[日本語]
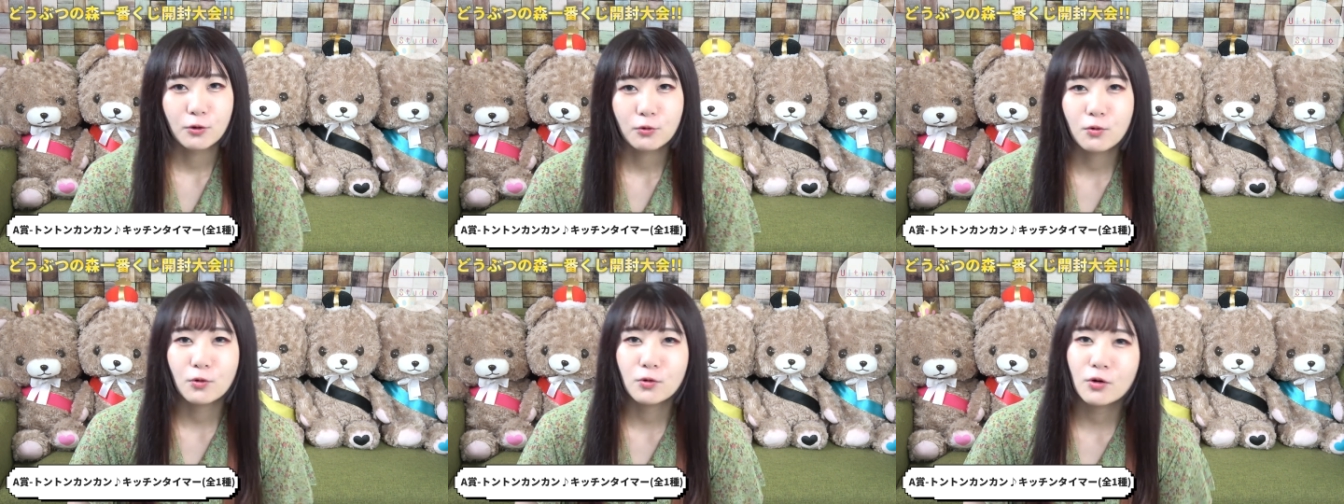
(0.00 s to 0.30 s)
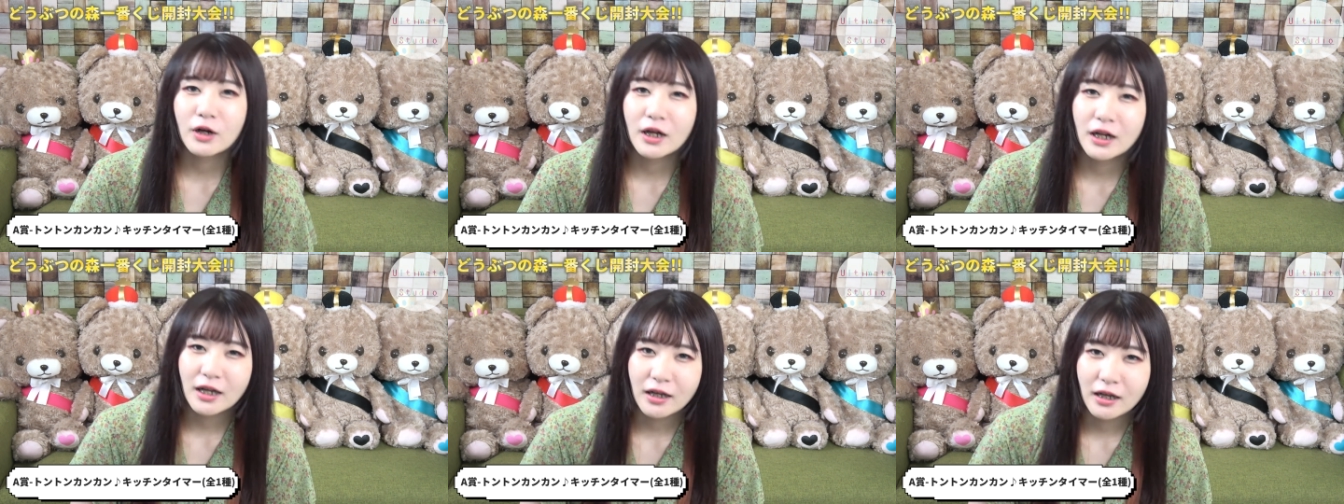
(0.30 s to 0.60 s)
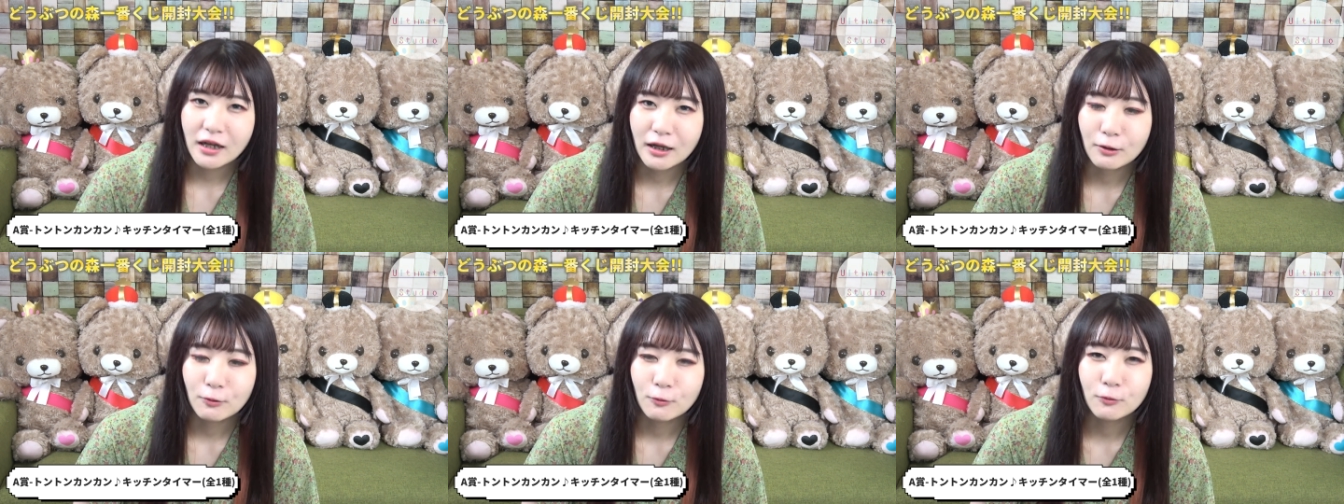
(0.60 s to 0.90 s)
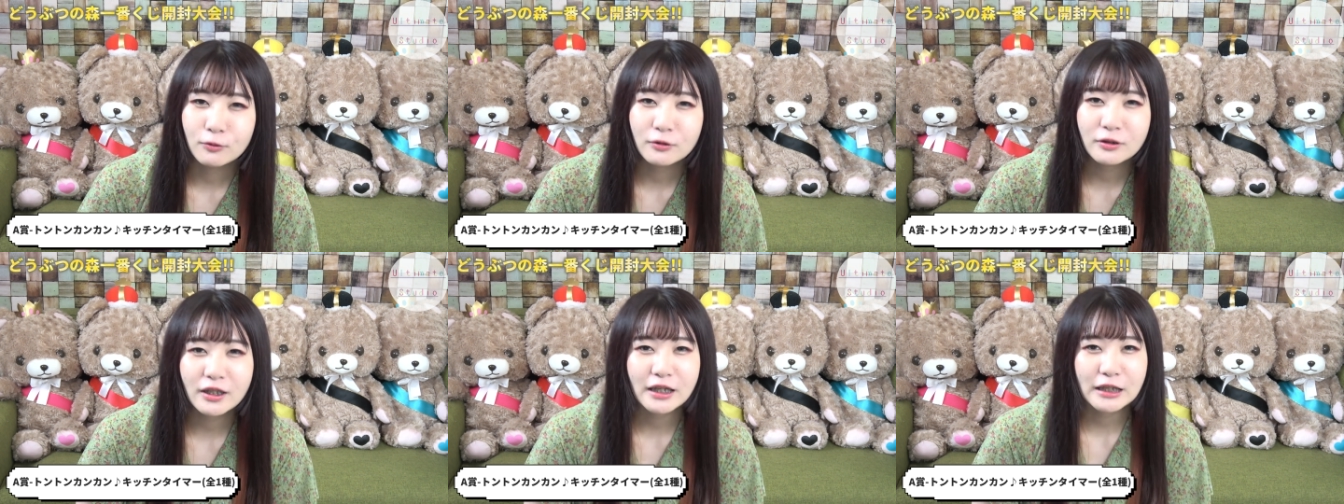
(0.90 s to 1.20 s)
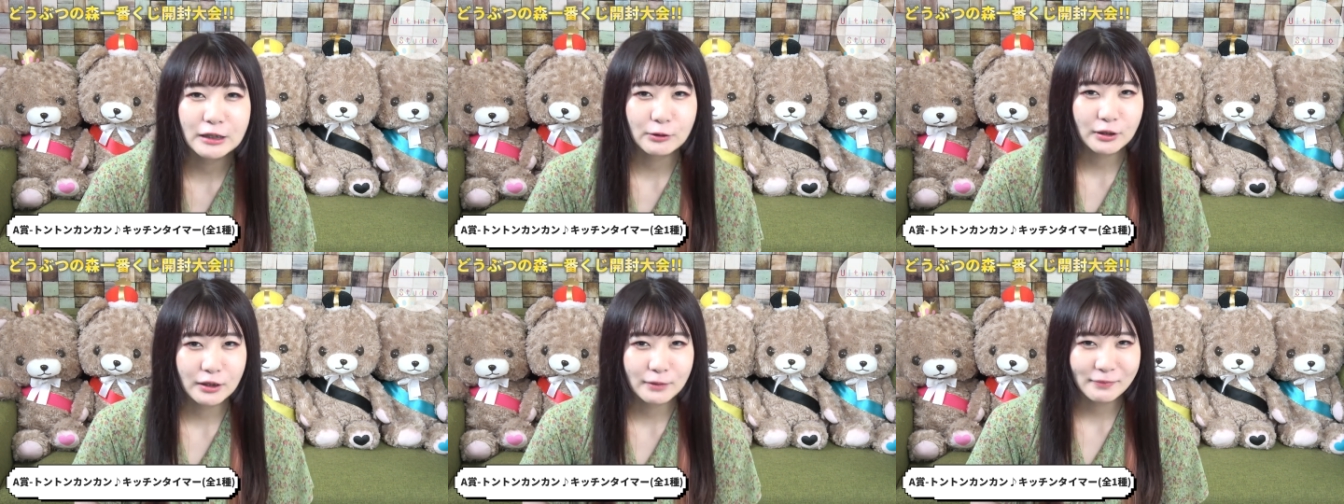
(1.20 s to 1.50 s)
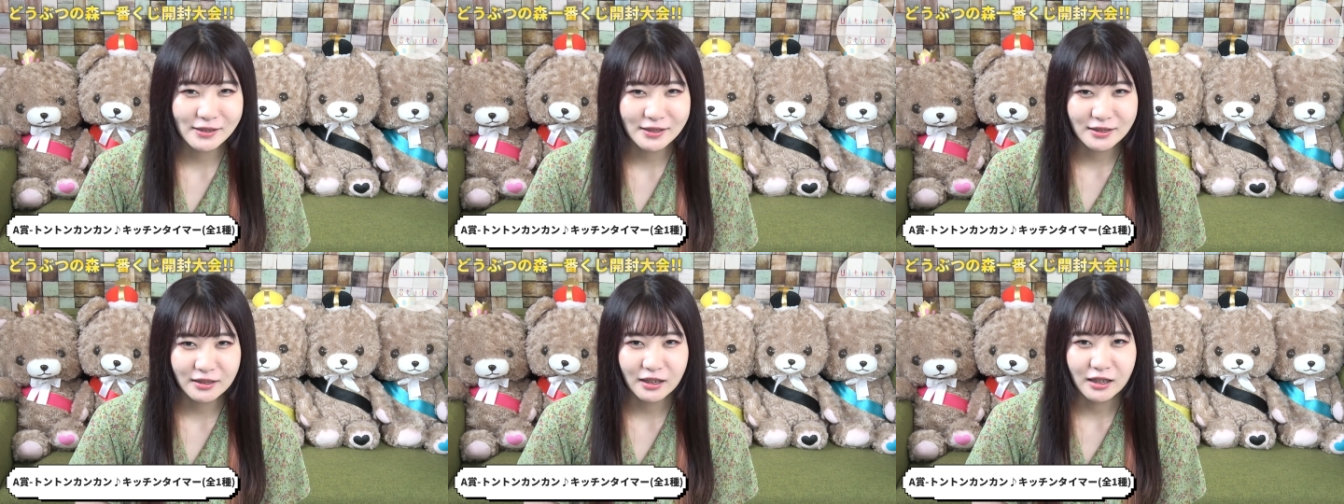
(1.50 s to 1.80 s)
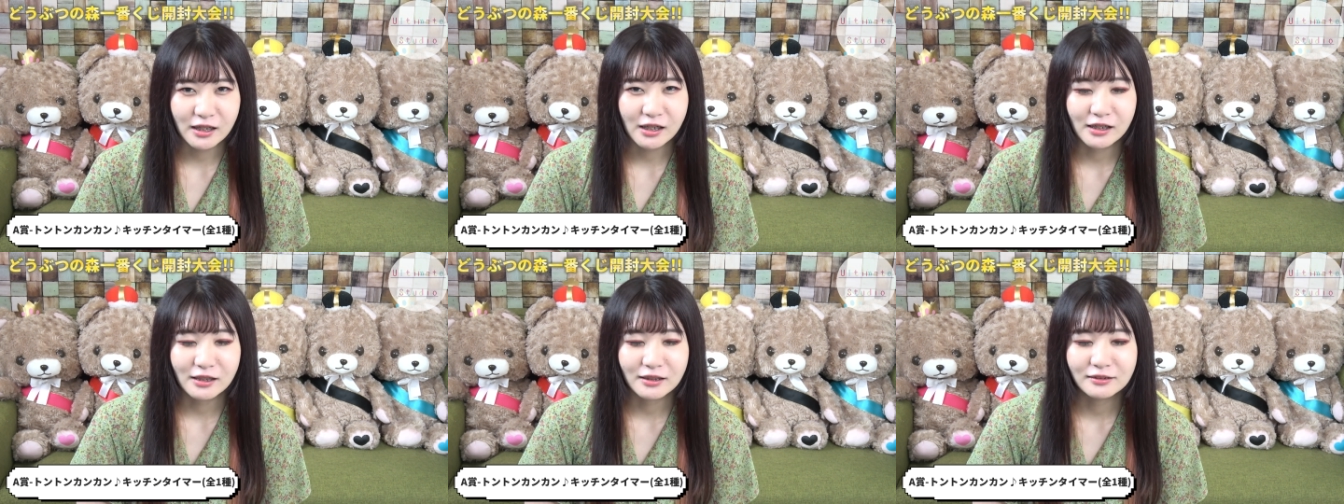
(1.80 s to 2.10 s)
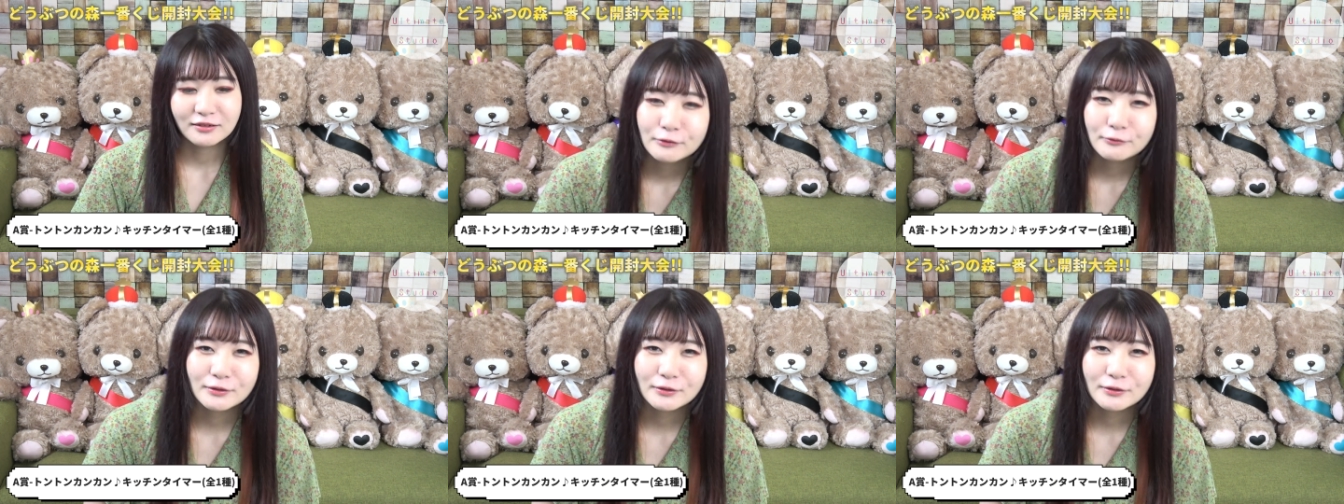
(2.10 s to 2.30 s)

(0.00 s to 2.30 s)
ここからが本題と言いますか、